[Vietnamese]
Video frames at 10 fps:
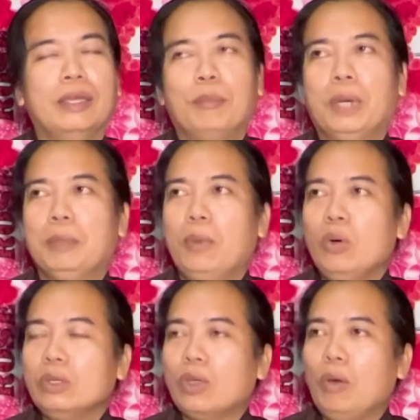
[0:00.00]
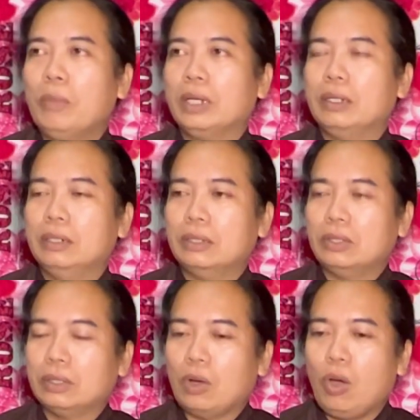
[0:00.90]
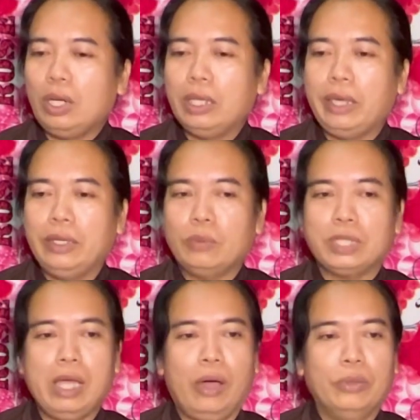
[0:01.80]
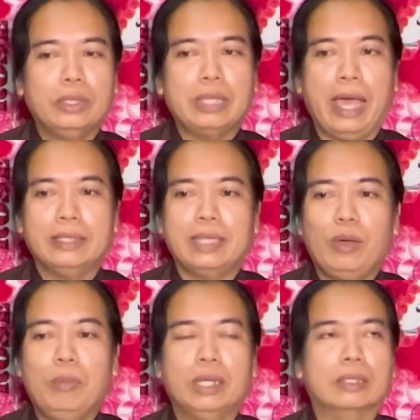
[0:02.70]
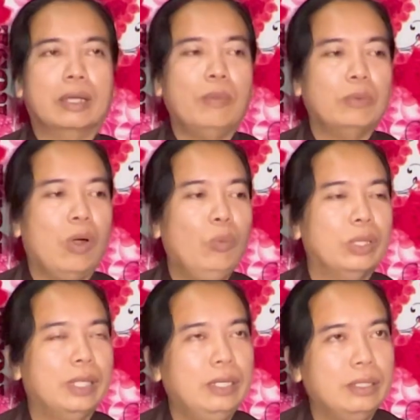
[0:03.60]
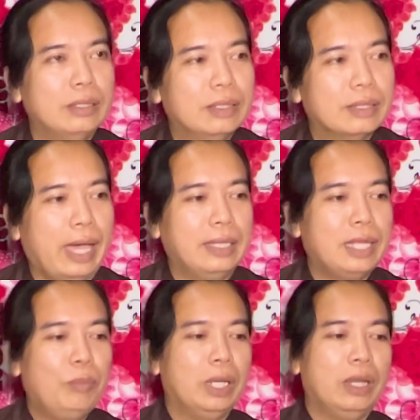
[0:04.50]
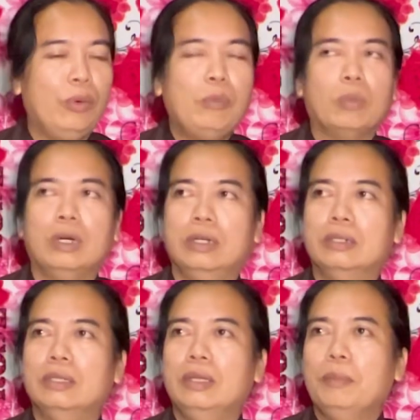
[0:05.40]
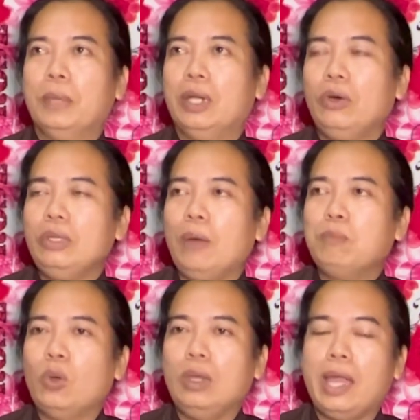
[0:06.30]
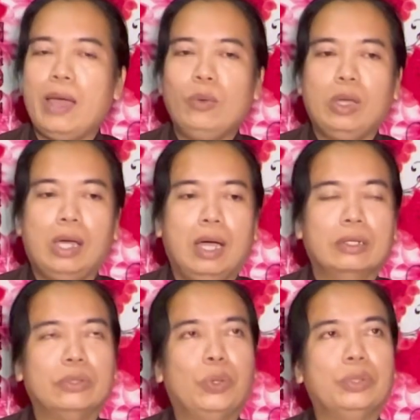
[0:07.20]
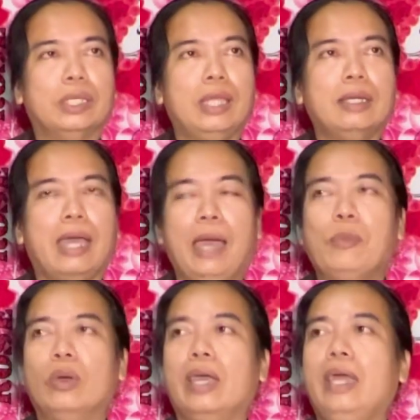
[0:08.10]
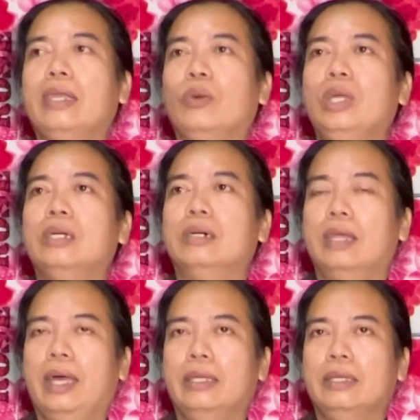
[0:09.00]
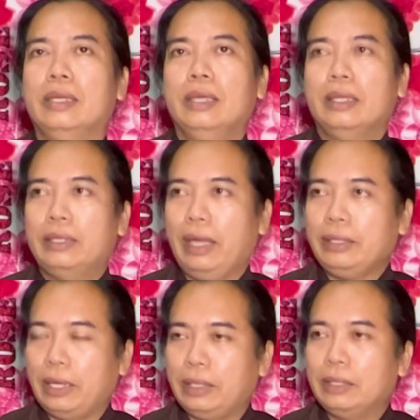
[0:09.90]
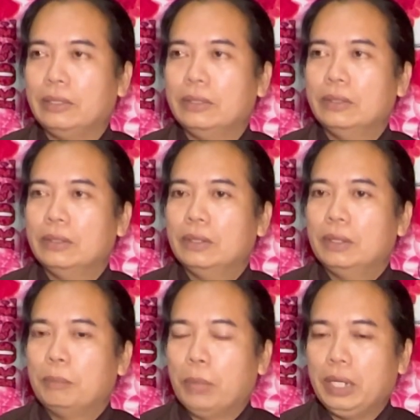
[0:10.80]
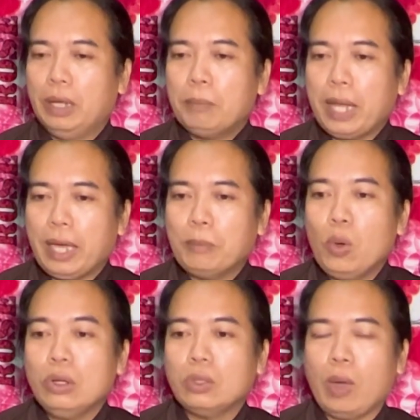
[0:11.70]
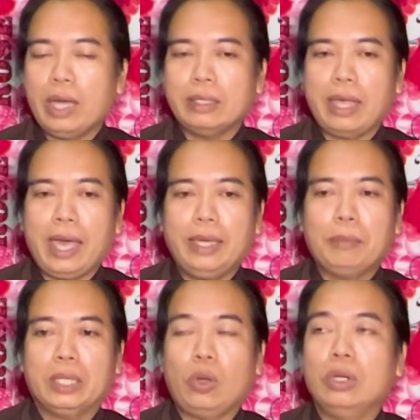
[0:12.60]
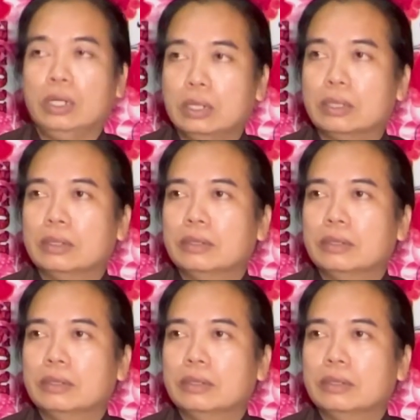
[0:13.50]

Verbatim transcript: mình muốn cho mình được có địa vị trong xã hội tại sao mình không có uy tín tại sao mình nói một đường mình nói dốc nói láo nói hơn nói thua thì tất cả mọi cái đều đi ngược lại vậy thì mình hôm nay muốn cho ăn chay mà cho được